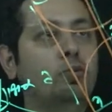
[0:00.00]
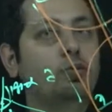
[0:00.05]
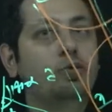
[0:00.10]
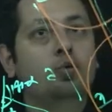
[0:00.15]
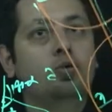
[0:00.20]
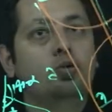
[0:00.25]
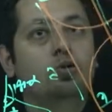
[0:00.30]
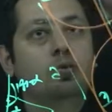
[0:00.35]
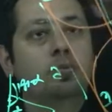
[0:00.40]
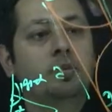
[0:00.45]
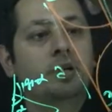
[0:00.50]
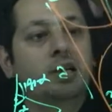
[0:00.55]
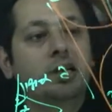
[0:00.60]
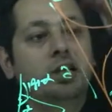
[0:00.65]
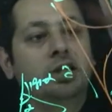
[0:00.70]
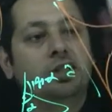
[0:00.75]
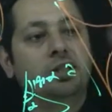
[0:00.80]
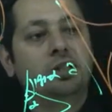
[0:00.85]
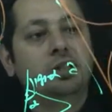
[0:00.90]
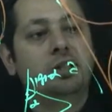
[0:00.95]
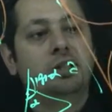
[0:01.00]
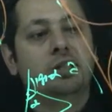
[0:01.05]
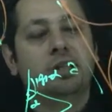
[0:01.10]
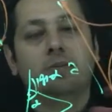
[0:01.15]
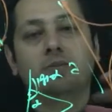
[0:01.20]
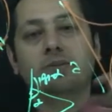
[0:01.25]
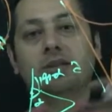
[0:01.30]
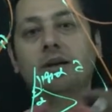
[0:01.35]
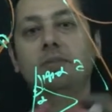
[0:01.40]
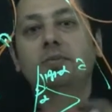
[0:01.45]
bu üçünü
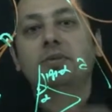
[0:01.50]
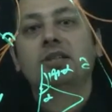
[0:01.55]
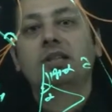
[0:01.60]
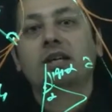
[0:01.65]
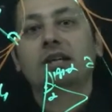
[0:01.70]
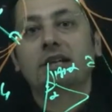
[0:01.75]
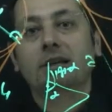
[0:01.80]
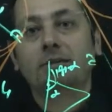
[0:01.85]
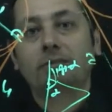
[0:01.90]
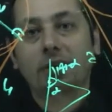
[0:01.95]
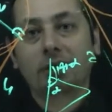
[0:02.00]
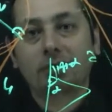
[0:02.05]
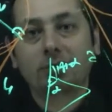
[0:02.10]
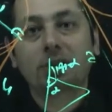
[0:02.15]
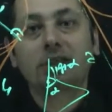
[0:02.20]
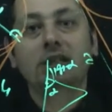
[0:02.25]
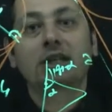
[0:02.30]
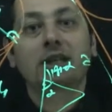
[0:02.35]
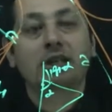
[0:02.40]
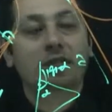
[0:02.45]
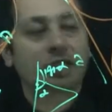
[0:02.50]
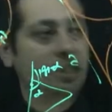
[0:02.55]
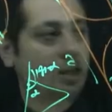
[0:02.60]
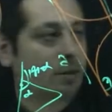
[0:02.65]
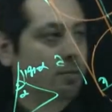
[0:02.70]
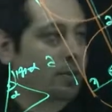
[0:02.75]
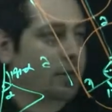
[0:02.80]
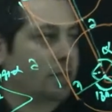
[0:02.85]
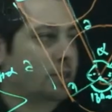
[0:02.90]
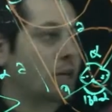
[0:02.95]
birleştirirsem tam bir daire yapar mı?
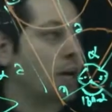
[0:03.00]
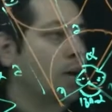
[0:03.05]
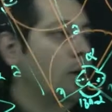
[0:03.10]
Yapar.